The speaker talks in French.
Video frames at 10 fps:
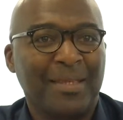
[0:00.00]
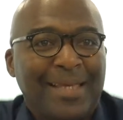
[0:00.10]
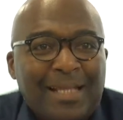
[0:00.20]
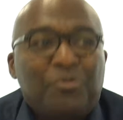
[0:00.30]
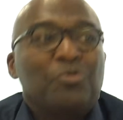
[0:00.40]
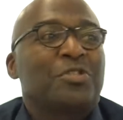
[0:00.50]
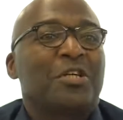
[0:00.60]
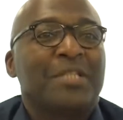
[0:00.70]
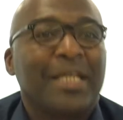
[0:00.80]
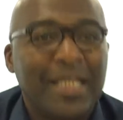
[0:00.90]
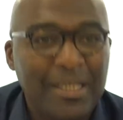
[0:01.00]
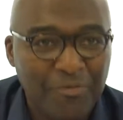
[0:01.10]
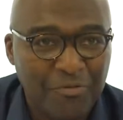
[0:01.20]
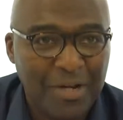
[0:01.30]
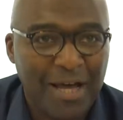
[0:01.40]
Quel taux de change d'équilibre
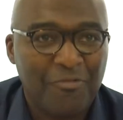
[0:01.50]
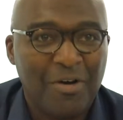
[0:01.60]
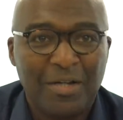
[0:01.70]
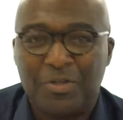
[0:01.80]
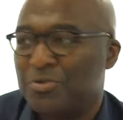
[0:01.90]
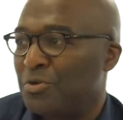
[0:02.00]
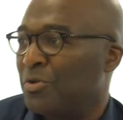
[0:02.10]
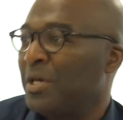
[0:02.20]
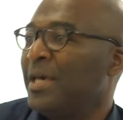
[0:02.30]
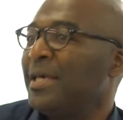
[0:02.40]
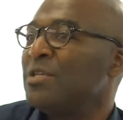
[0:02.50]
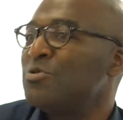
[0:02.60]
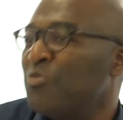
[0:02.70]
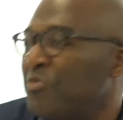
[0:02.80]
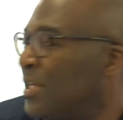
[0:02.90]
vous voulez avoir lorsque
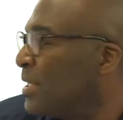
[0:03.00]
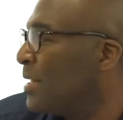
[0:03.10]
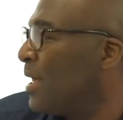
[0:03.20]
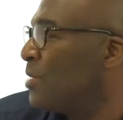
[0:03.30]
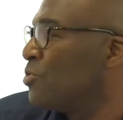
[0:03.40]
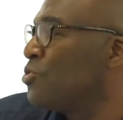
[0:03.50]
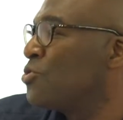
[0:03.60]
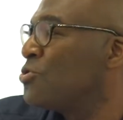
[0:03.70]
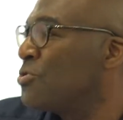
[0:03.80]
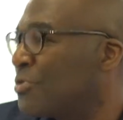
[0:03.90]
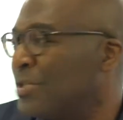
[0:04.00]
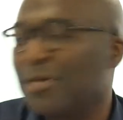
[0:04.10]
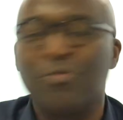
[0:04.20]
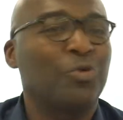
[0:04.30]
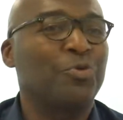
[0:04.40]
suffit d'une chute
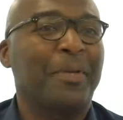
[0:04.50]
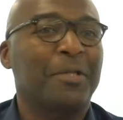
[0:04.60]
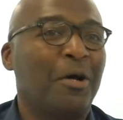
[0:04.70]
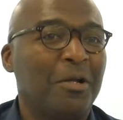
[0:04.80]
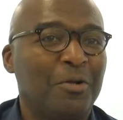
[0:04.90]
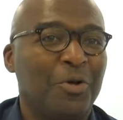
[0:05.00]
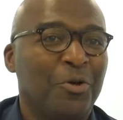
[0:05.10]
des cours du pétrole